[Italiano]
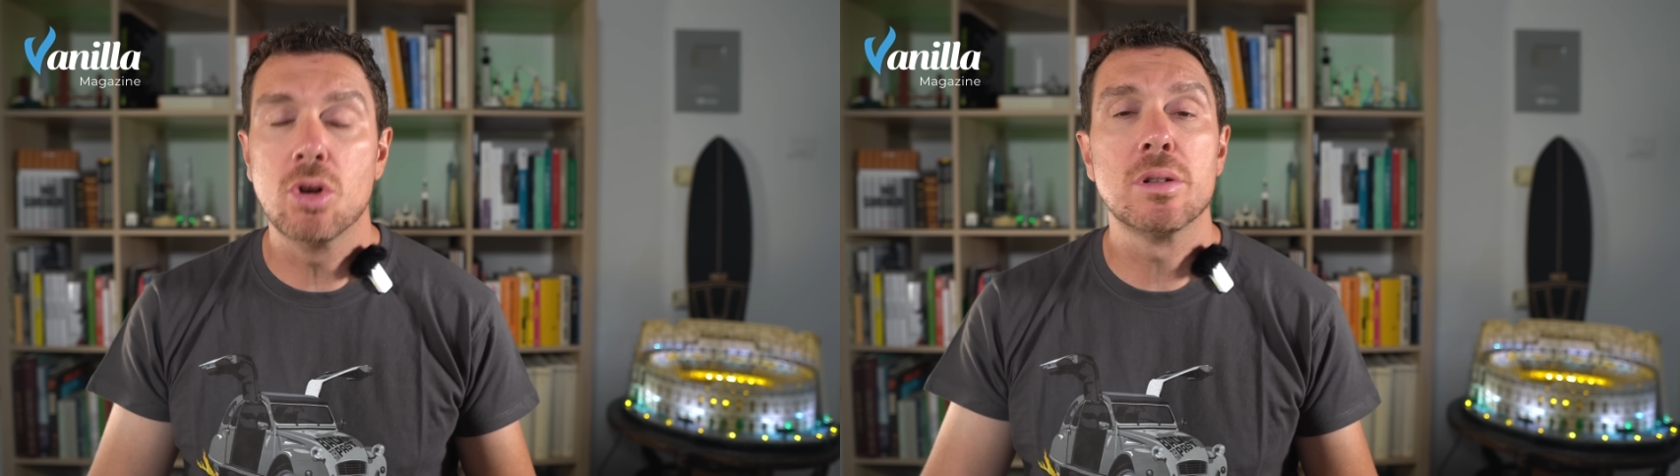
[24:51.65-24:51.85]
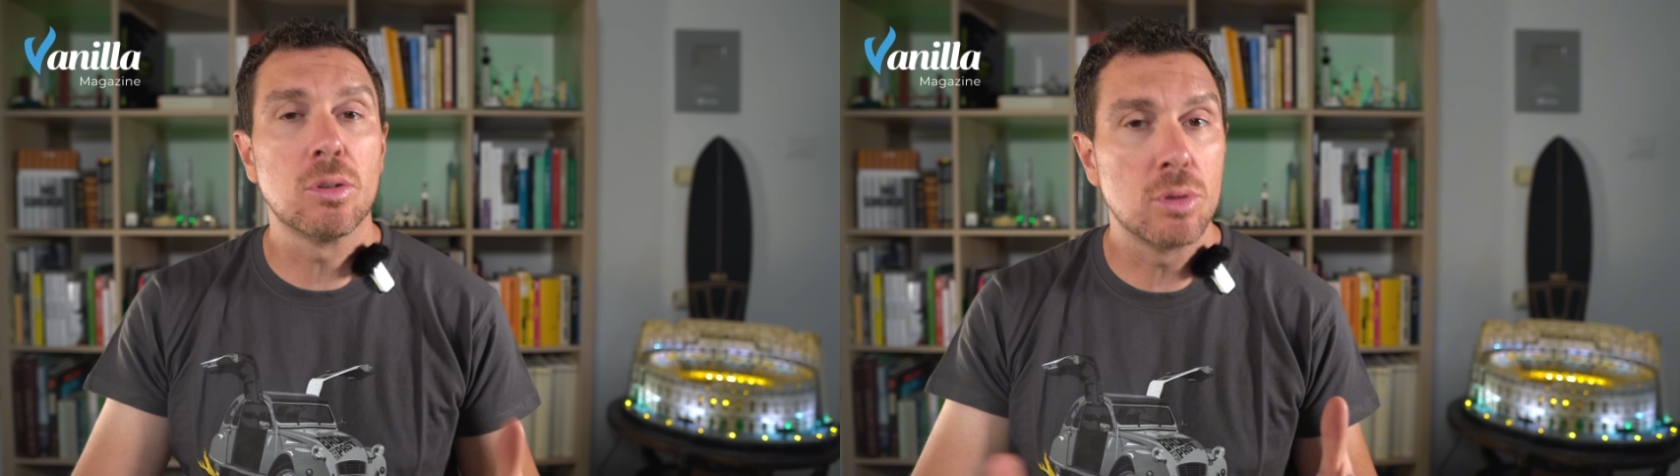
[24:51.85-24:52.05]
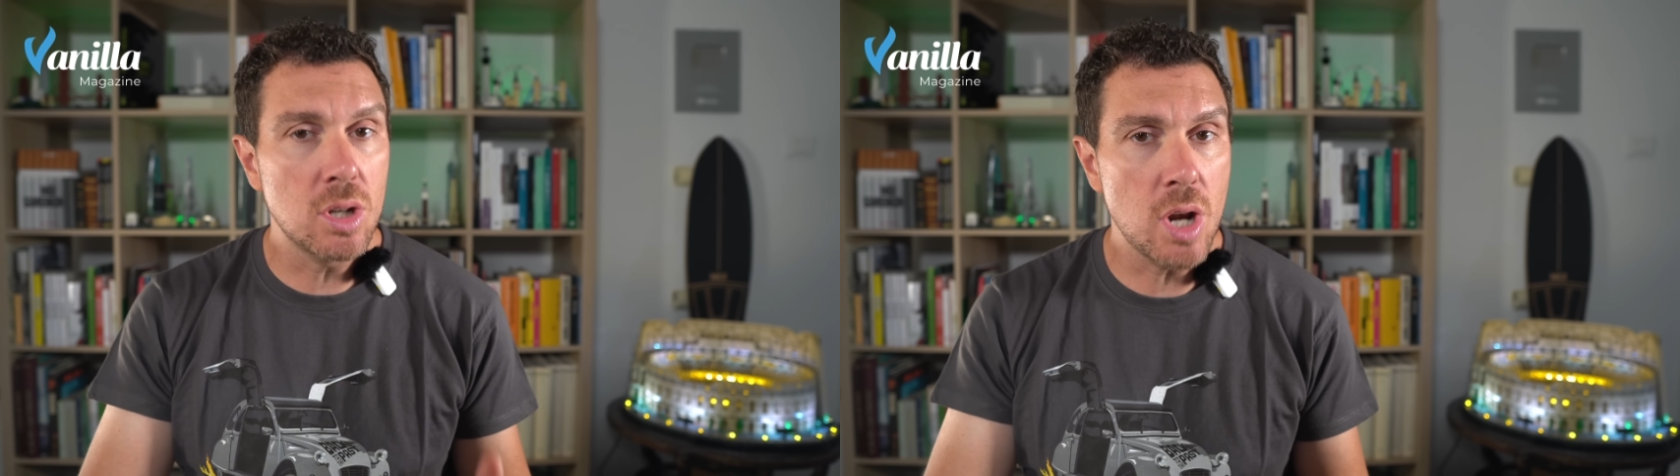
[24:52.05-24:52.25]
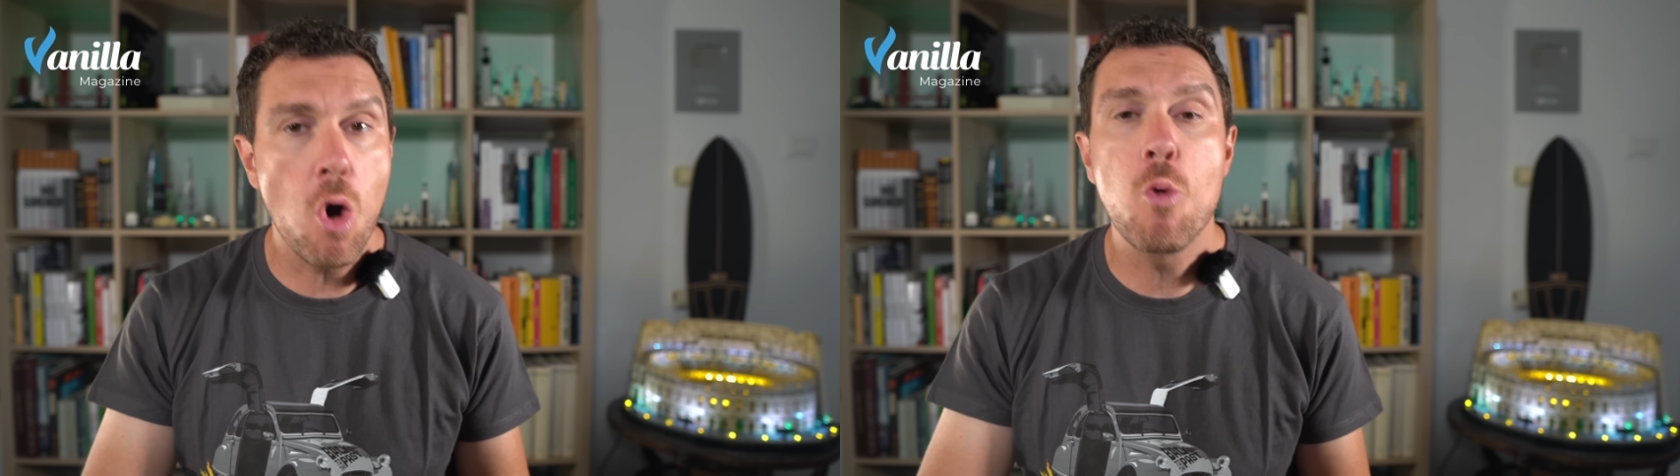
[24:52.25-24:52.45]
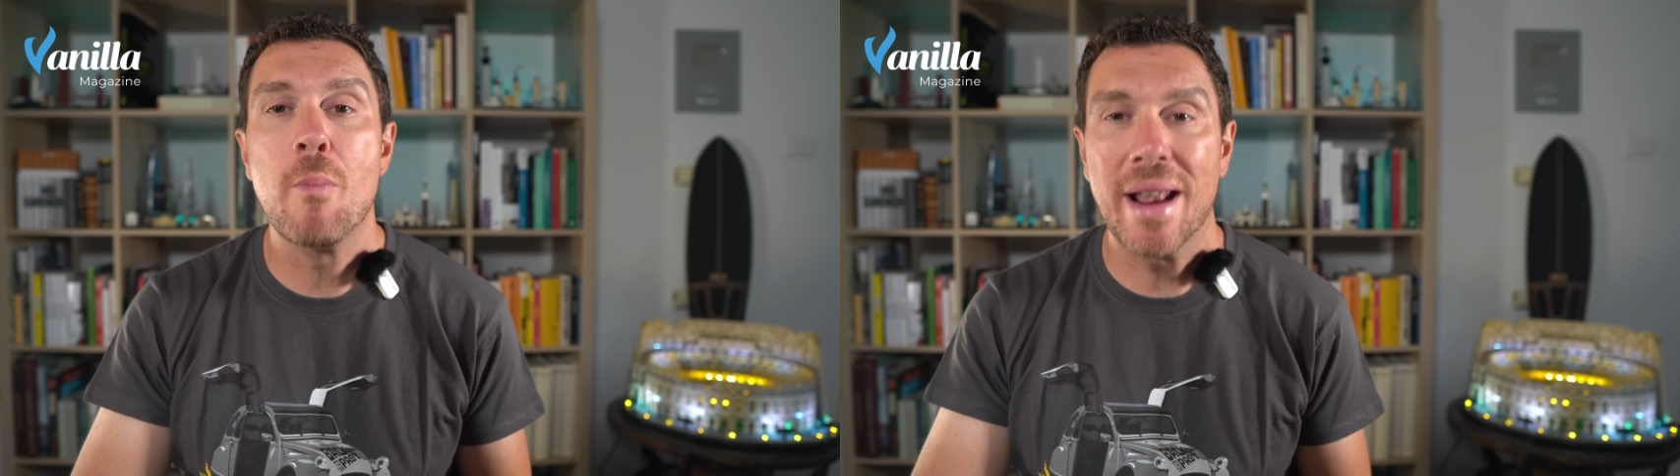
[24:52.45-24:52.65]
costruzione
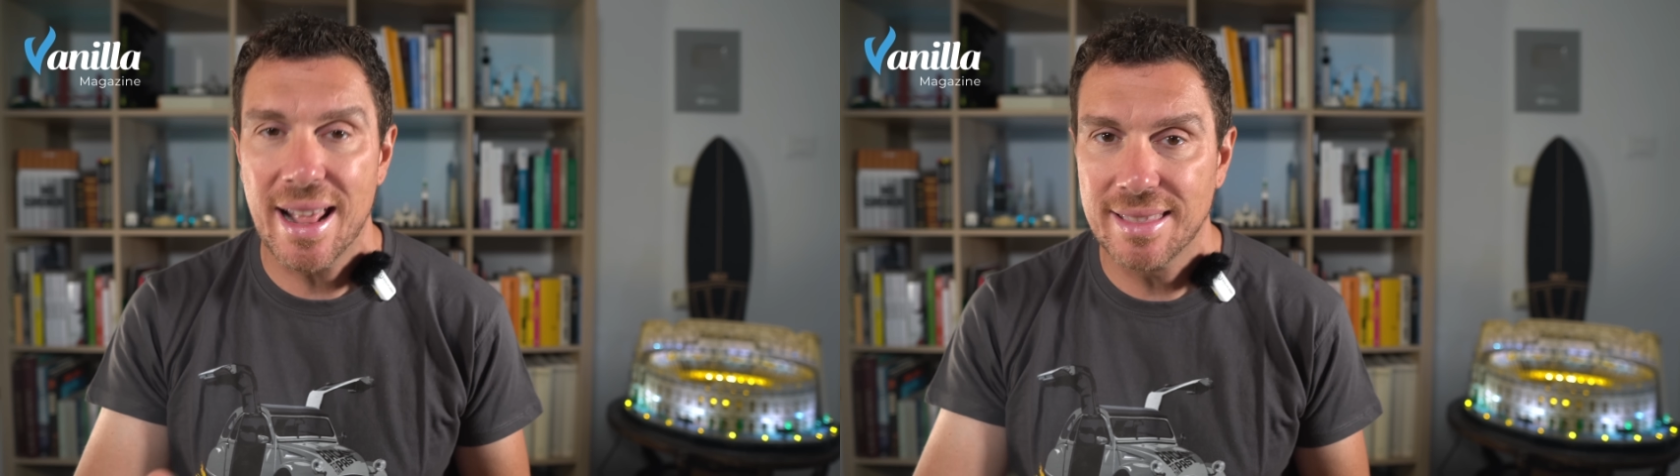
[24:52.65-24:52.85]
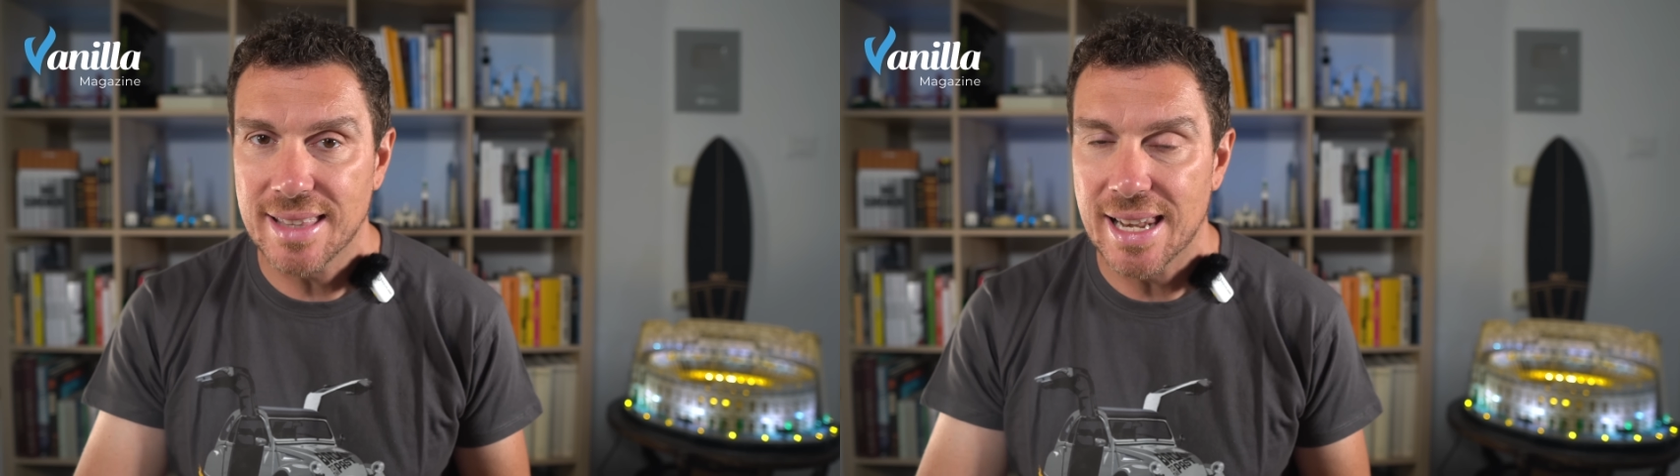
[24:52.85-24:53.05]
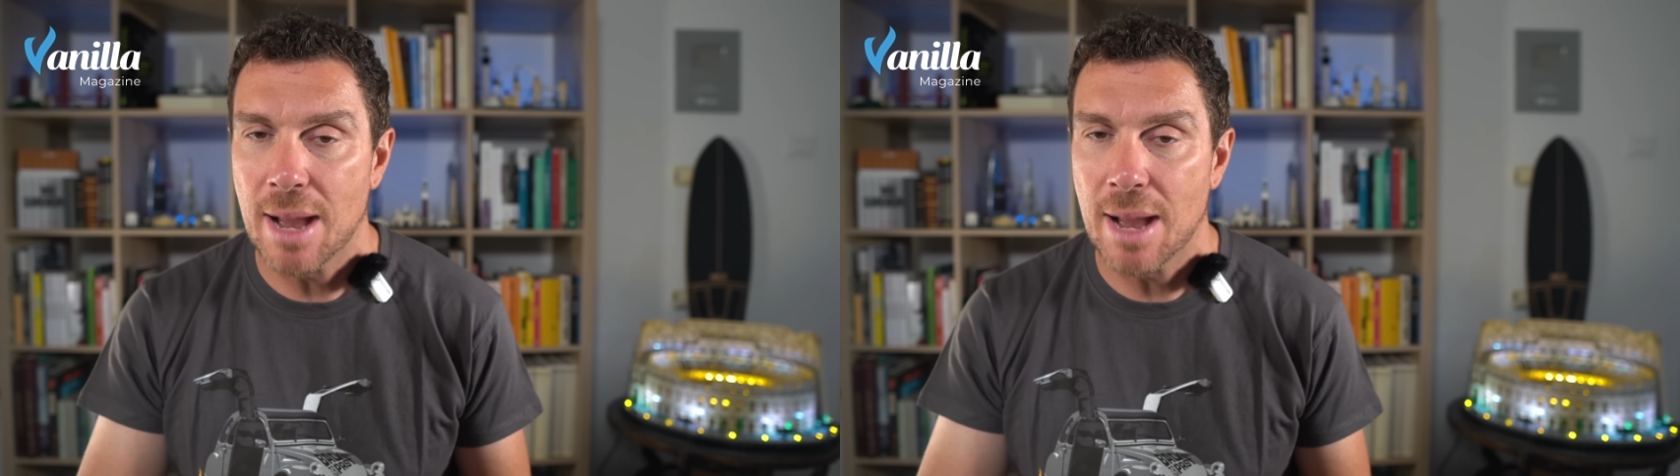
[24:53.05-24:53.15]
a un parente del